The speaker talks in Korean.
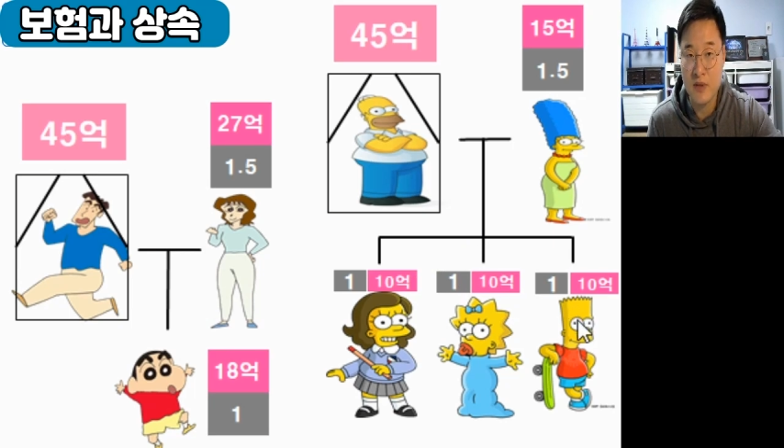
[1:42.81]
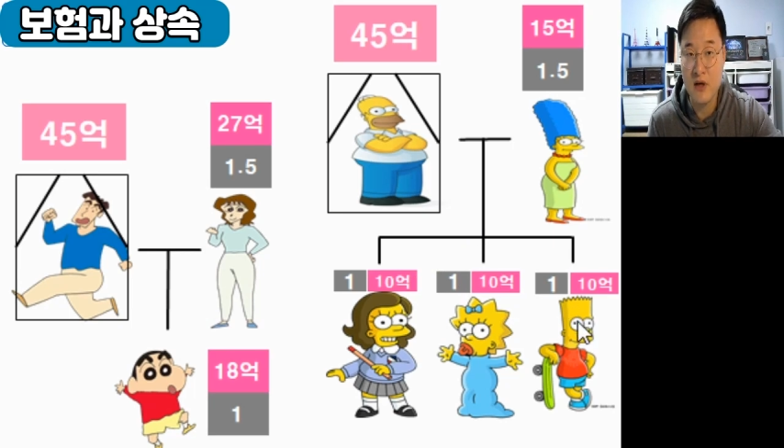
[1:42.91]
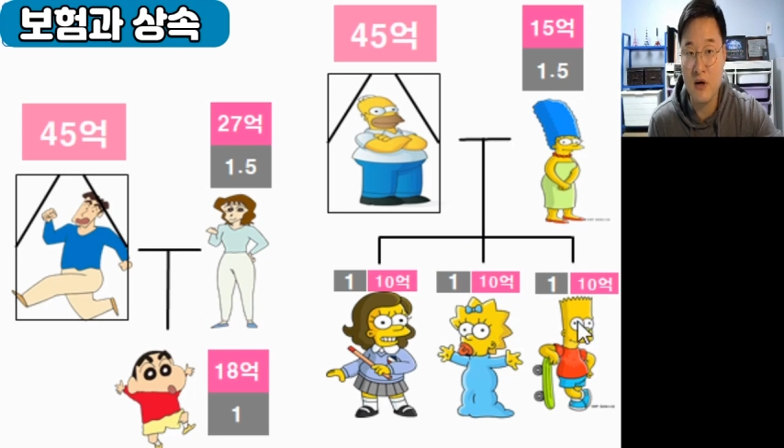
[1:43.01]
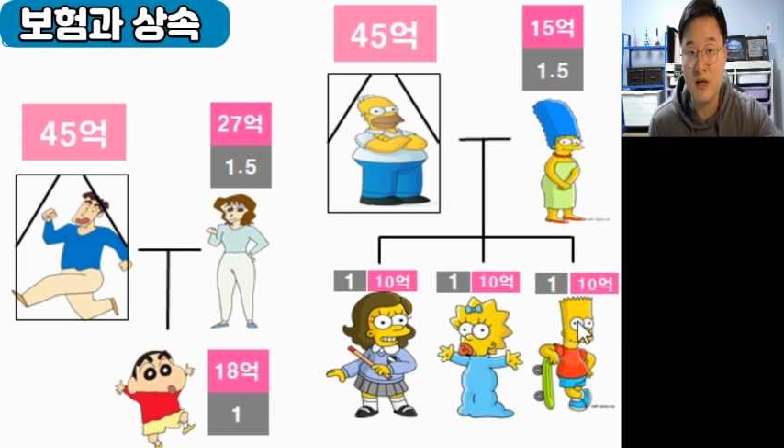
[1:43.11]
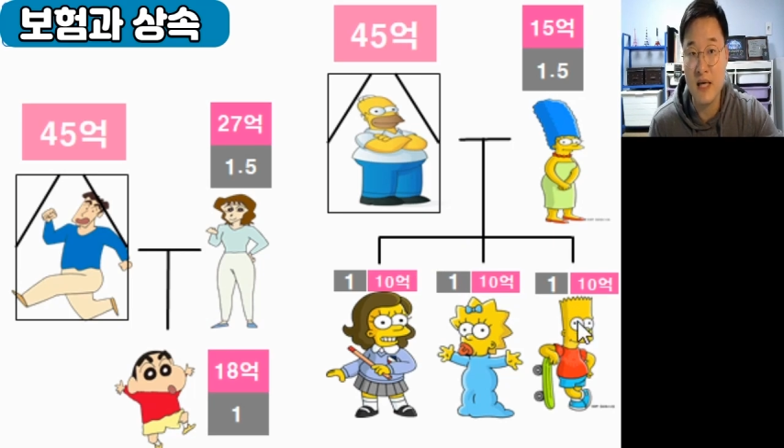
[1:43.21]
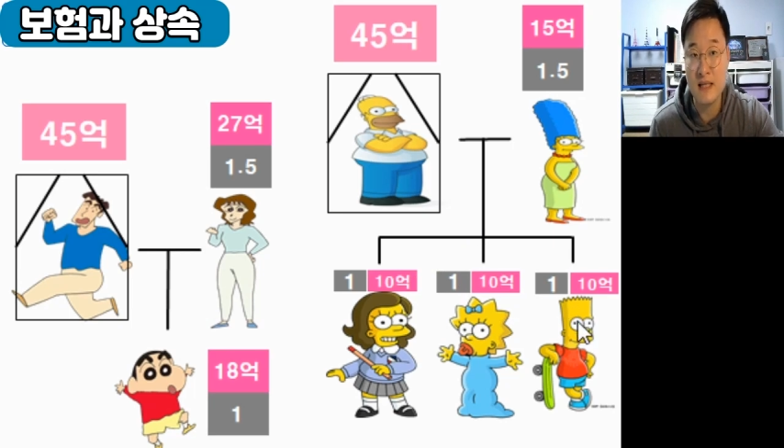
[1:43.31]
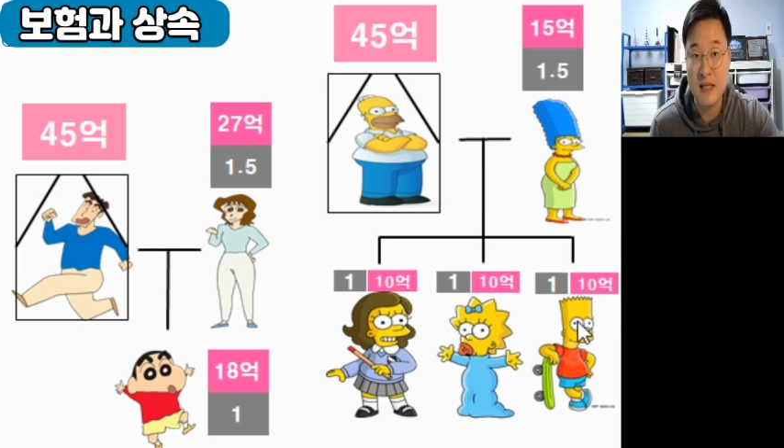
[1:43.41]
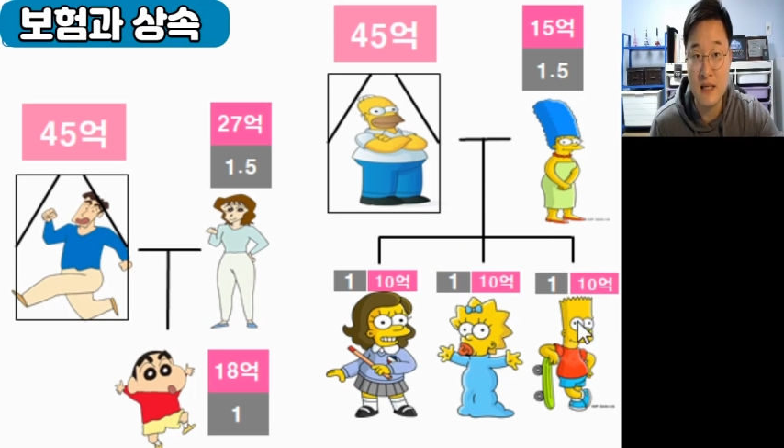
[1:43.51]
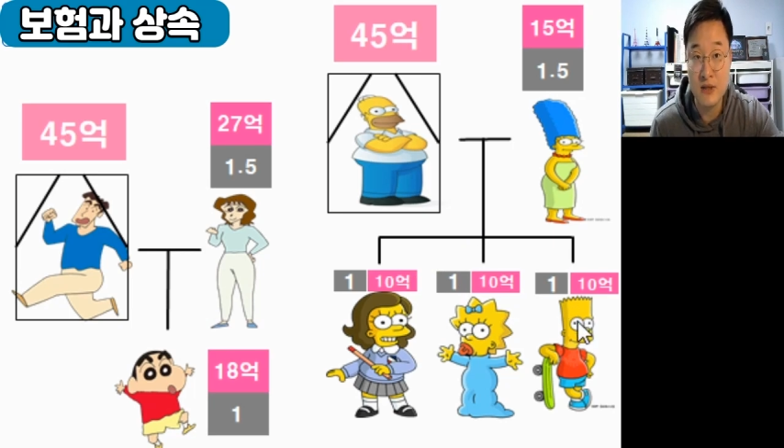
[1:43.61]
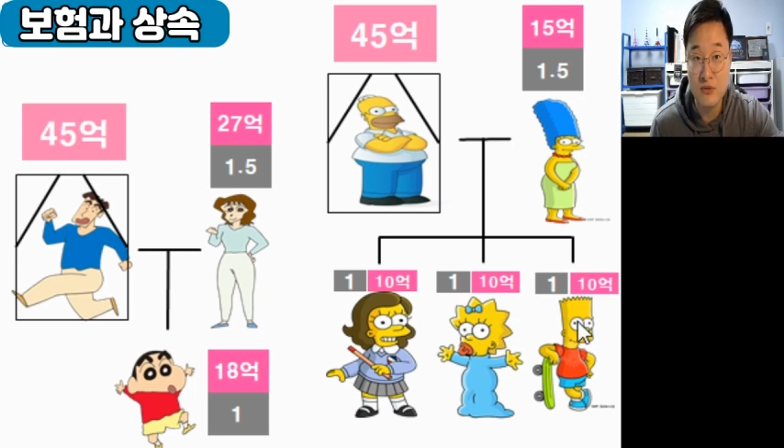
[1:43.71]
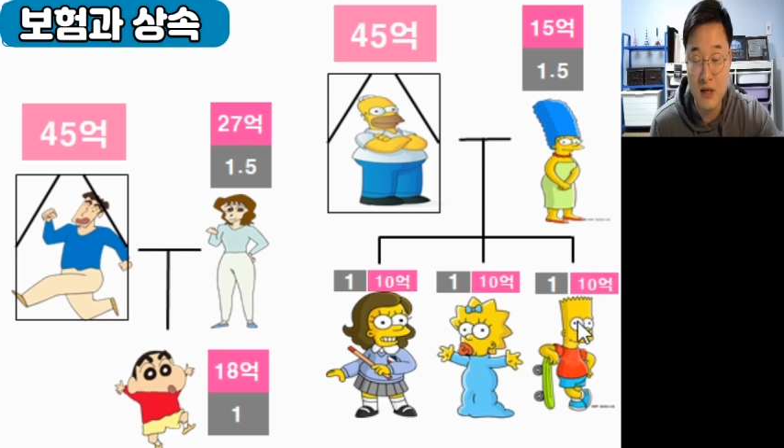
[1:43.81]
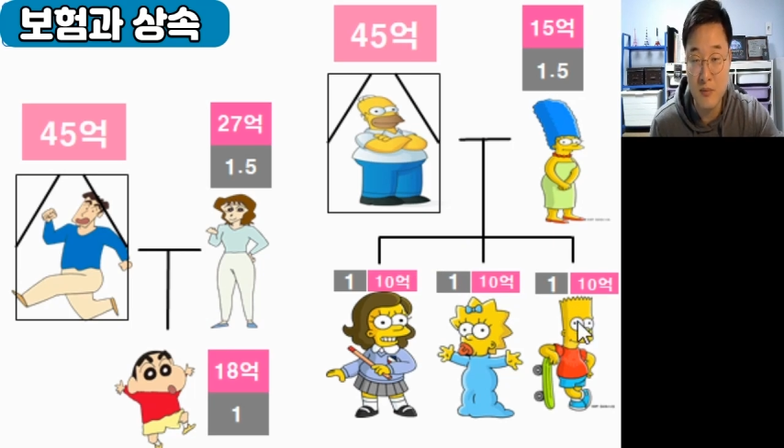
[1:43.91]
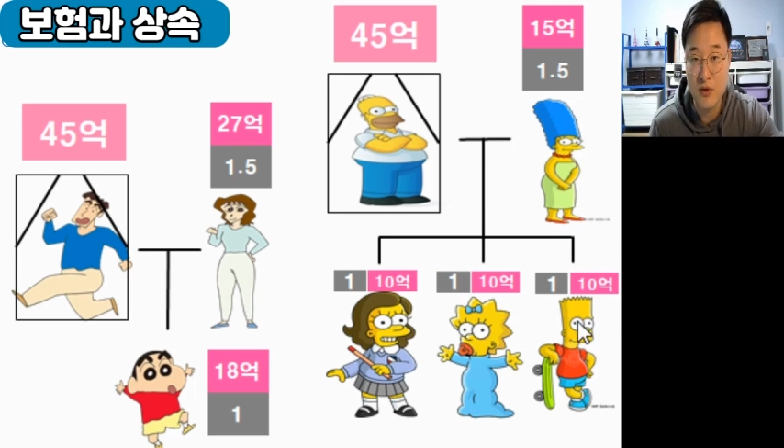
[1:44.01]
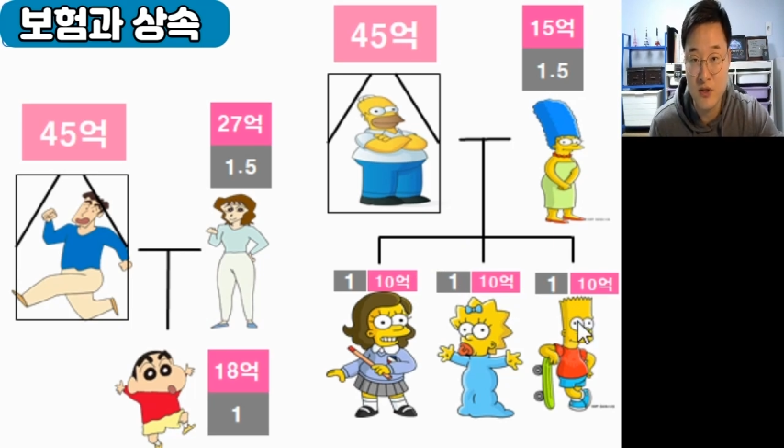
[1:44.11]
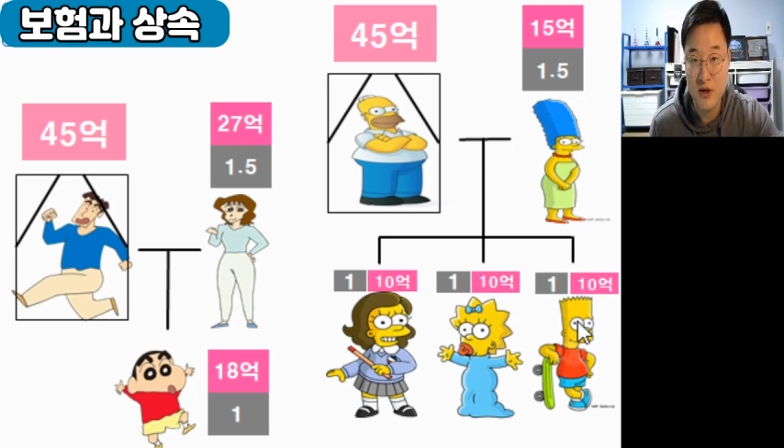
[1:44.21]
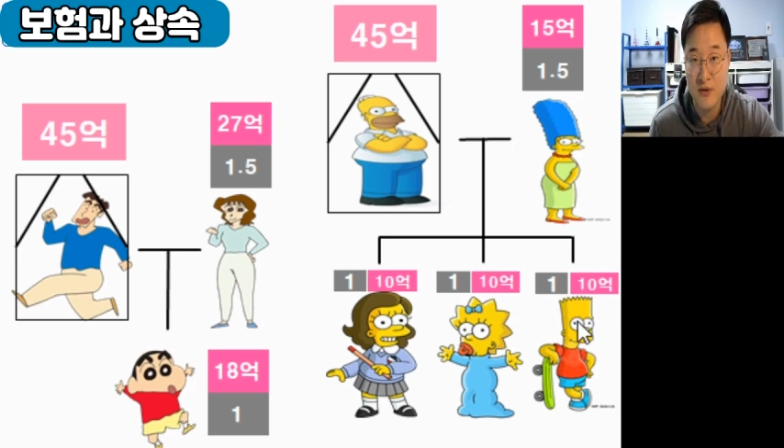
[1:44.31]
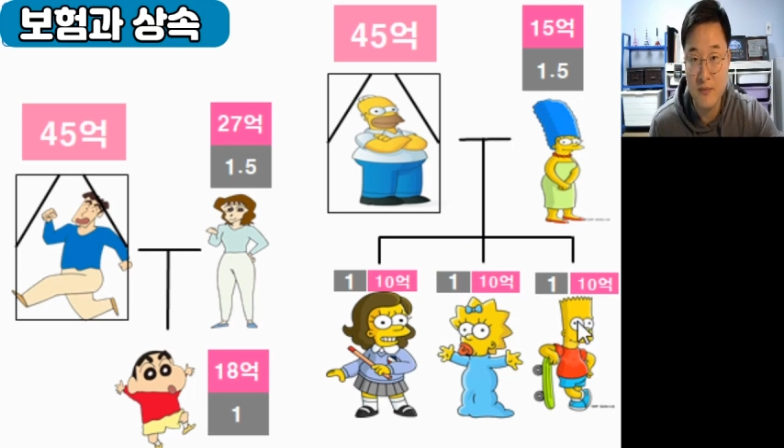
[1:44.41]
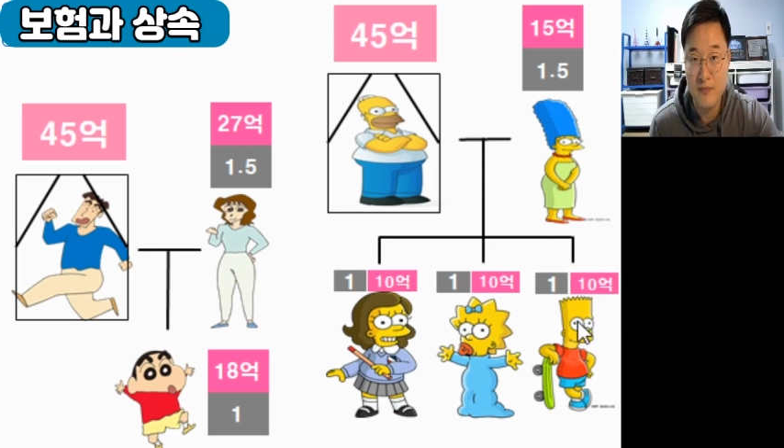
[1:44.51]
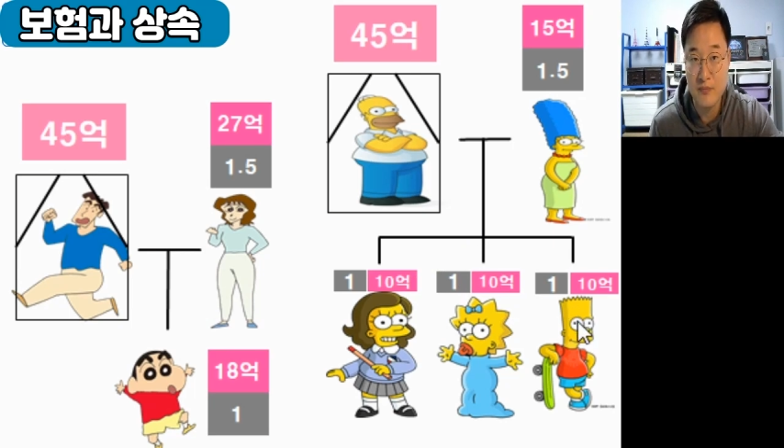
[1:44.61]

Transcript: 이거를 계산한 이유가 뭐죠?